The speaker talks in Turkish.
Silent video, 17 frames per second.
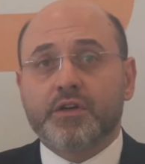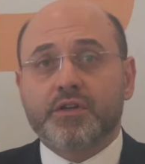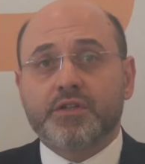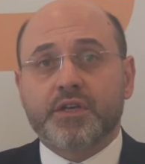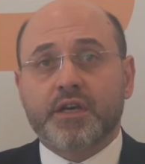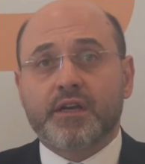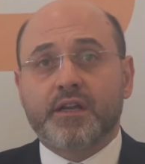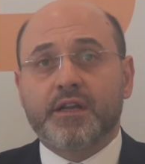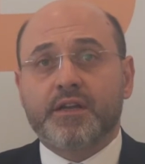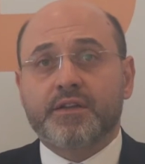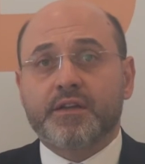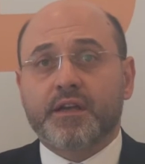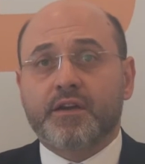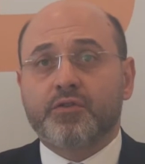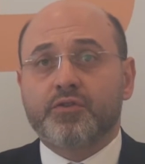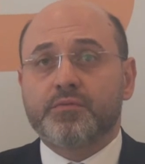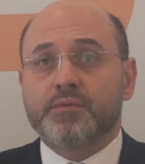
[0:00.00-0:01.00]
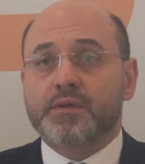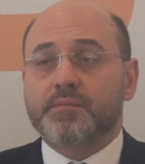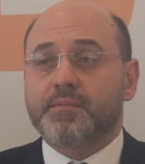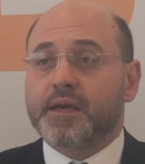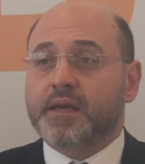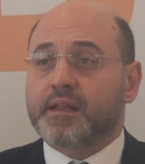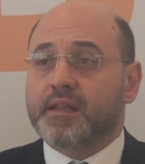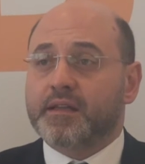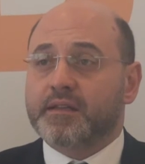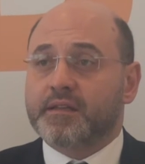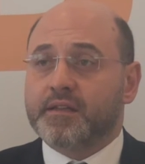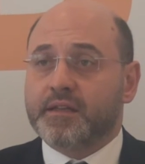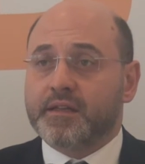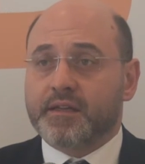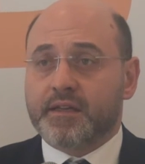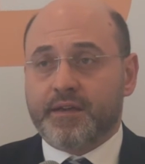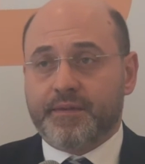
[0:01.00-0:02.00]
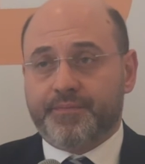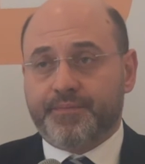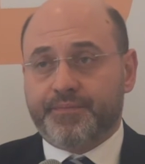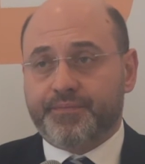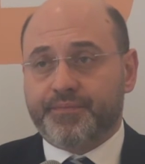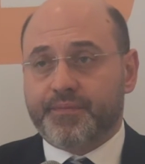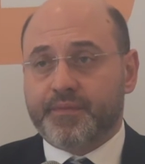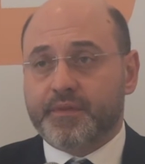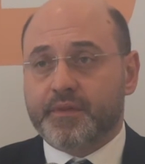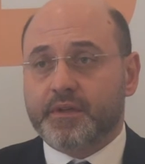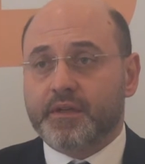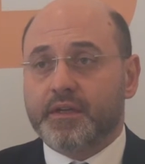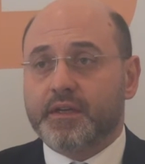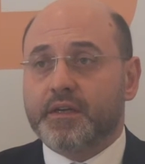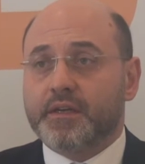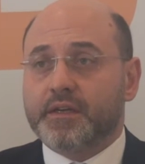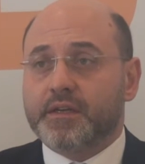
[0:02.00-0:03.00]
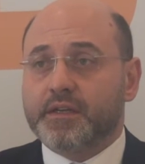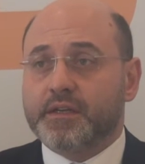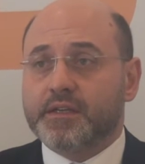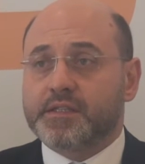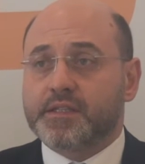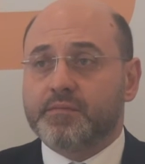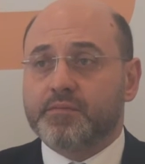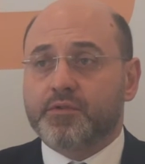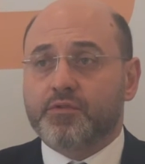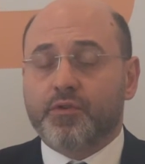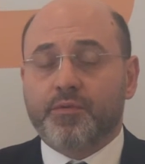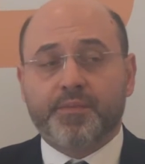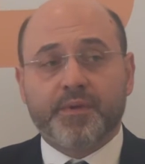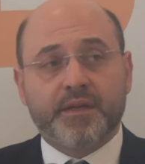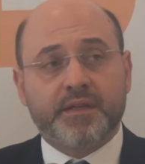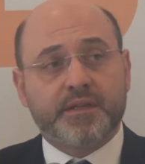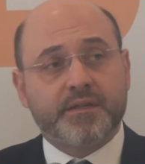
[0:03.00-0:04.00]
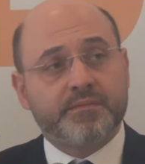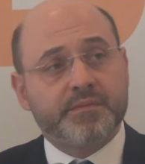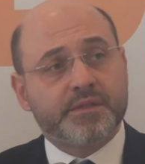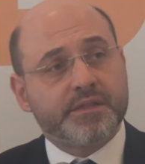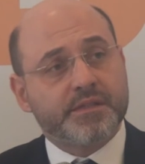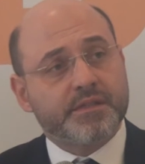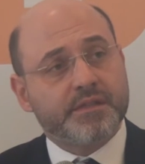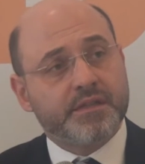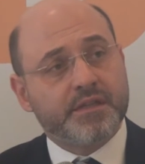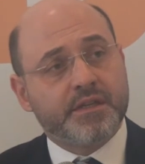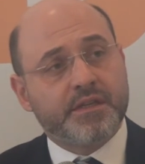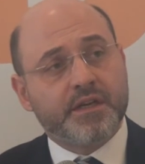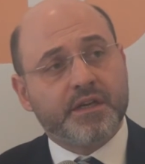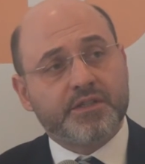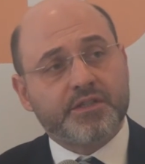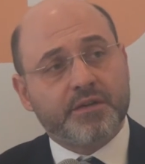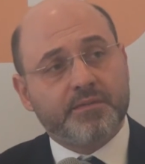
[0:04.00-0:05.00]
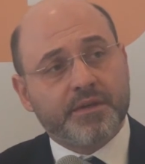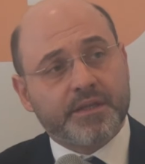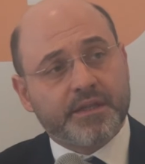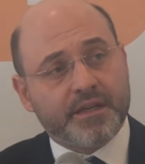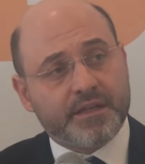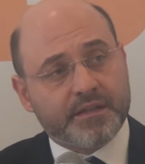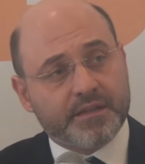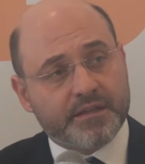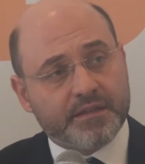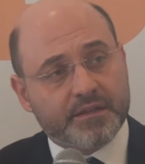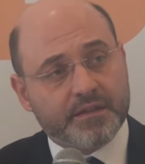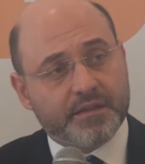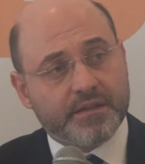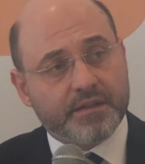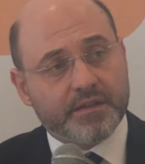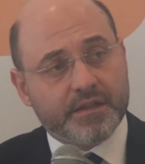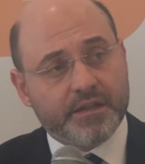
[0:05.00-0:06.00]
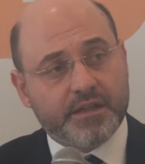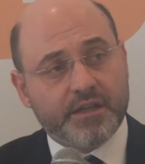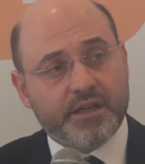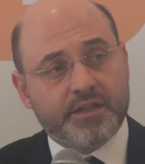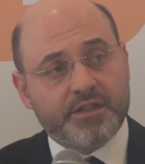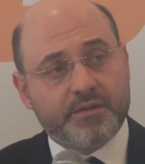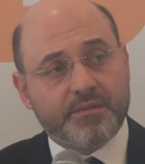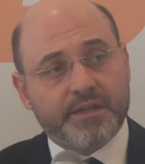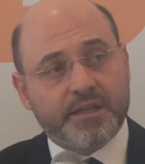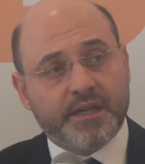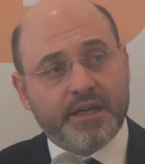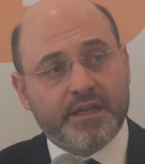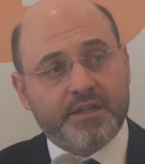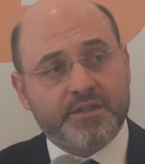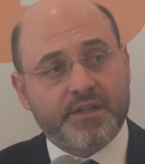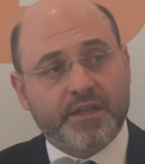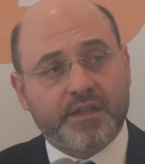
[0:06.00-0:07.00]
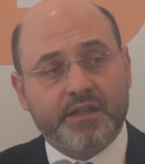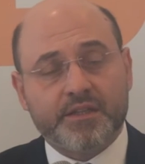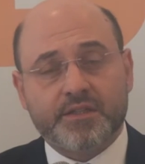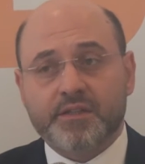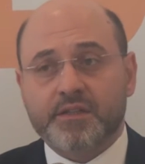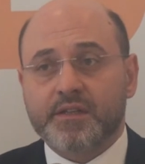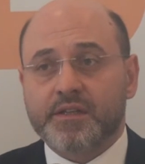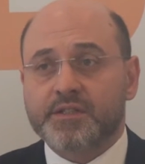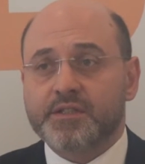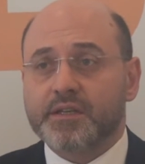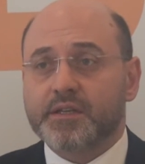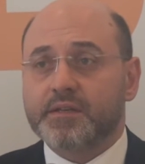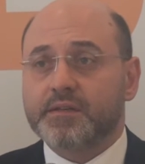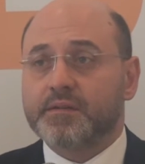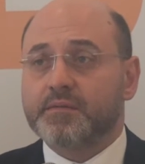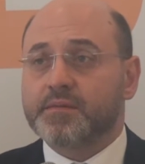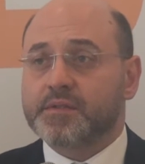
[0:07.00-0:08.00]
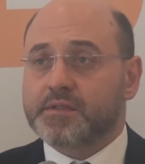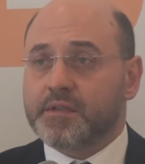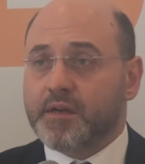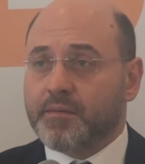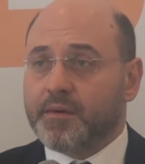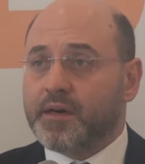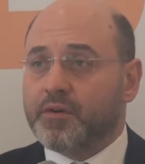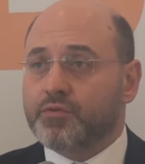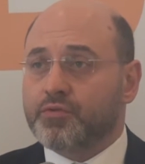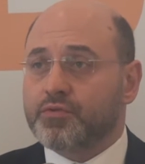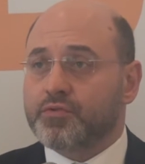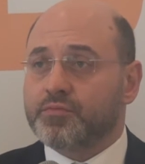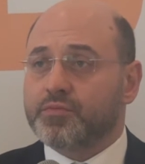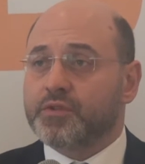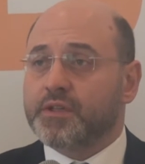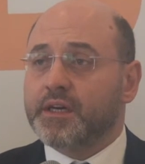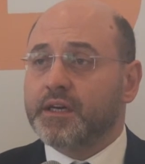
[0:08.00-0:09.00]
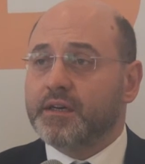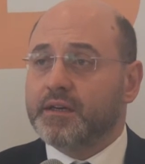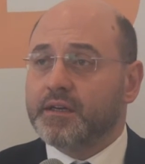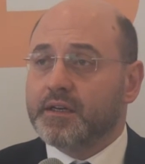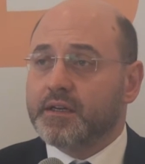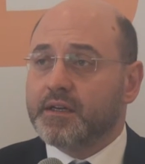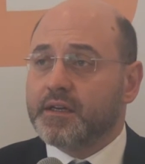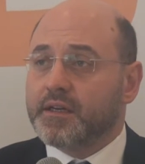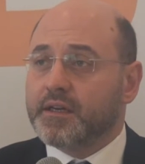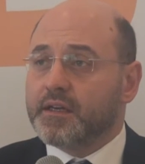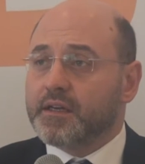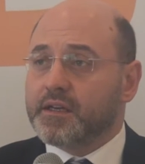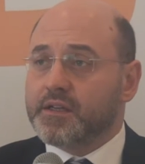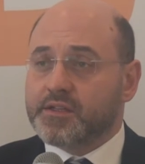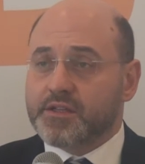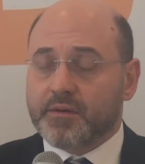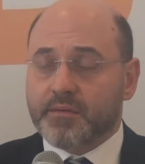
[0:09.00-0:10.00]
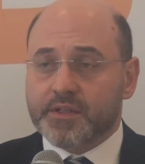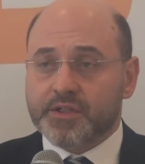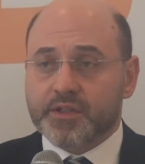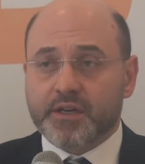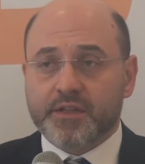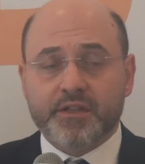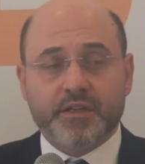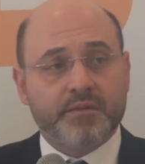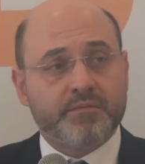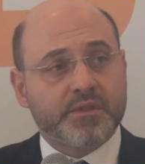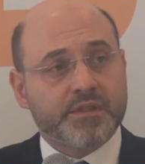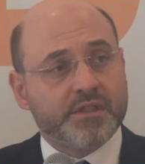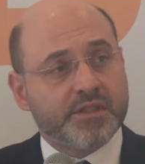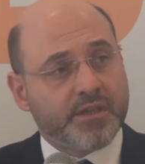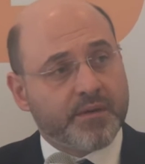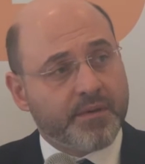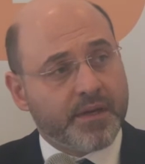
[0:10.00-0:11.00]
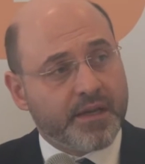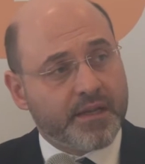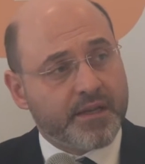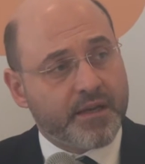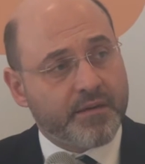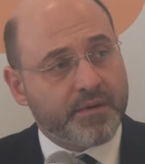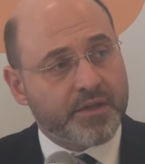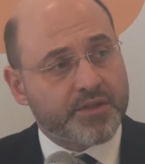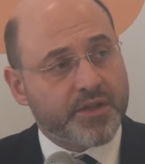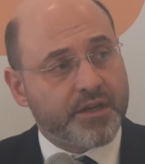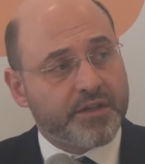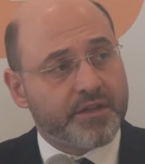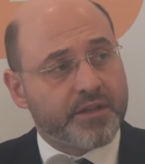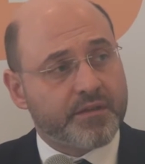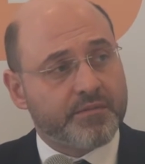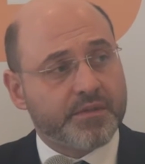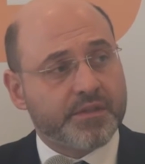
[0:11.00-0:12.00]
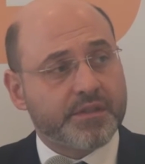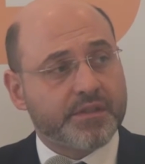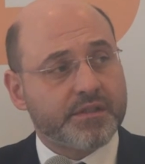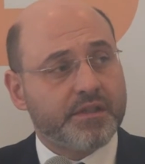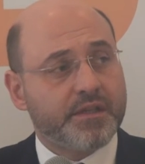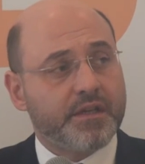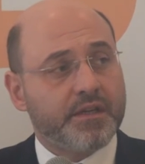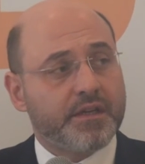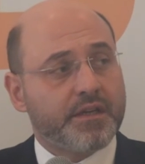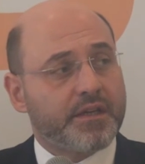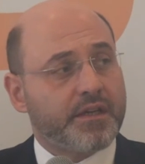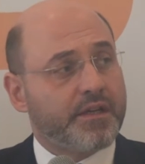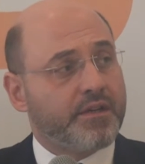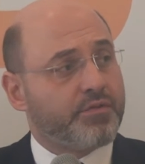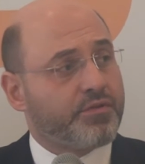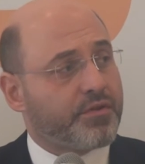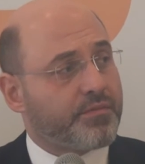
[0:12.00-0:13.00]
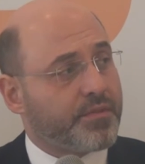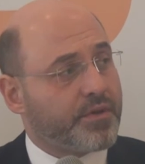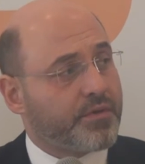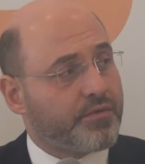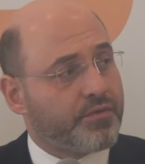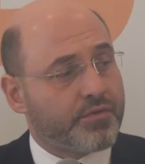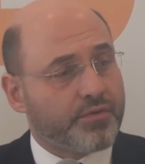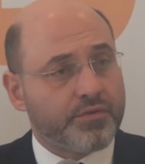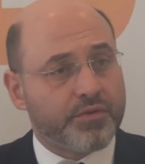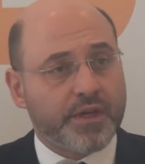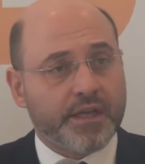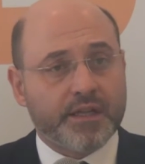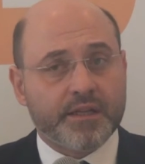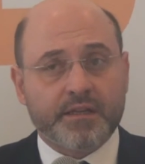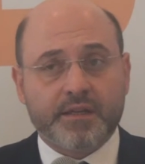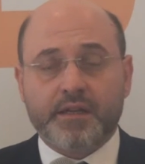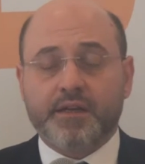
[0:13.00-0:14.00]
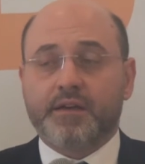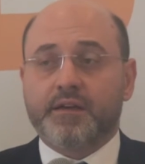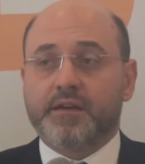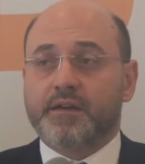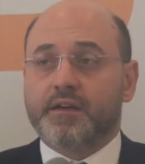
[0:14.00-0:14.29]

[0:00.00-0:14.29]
Şehirlerin ekonomik beklentileri isimli toplantımız iki aşamadan iki aşamada gerçekleştirilecek. Sabah oturumunda ilçe başkanlarımız, ilçe belediye başkanlarımız, il yürütme kurulu üyeleri